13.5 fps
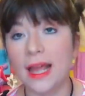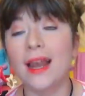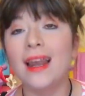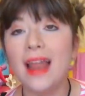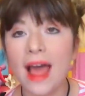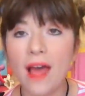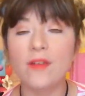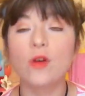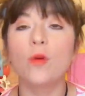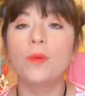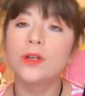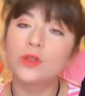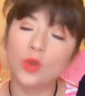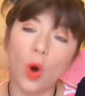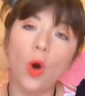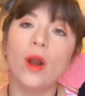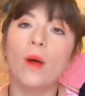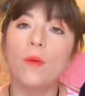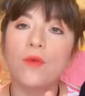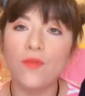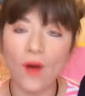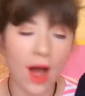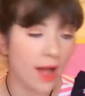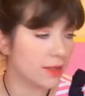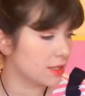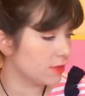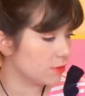é, levem cobertor,
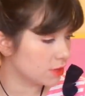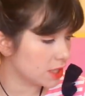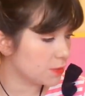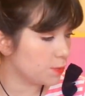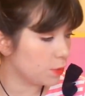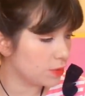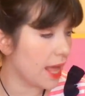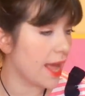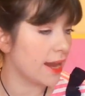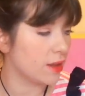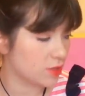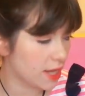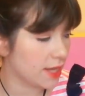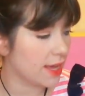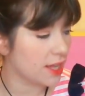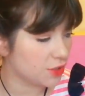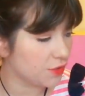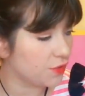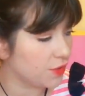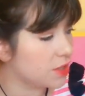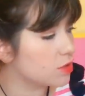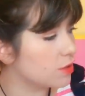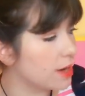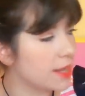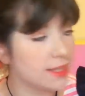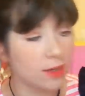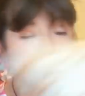almofadas, que vocês puderem. Eu sei que é difícil,
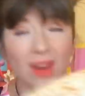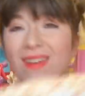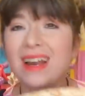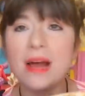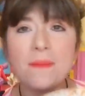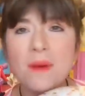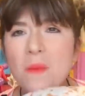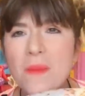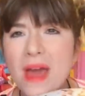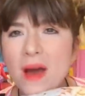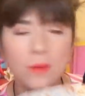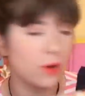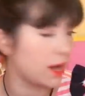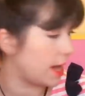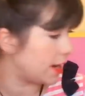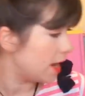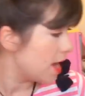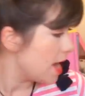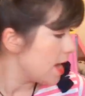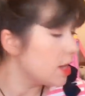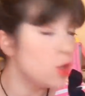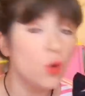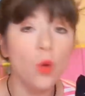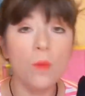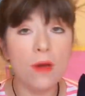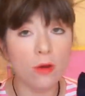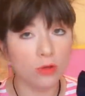né? Esse aqui eu levei na mão mesmo, cara. E
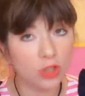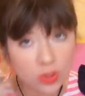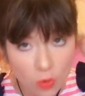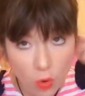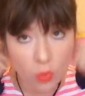o meu de, co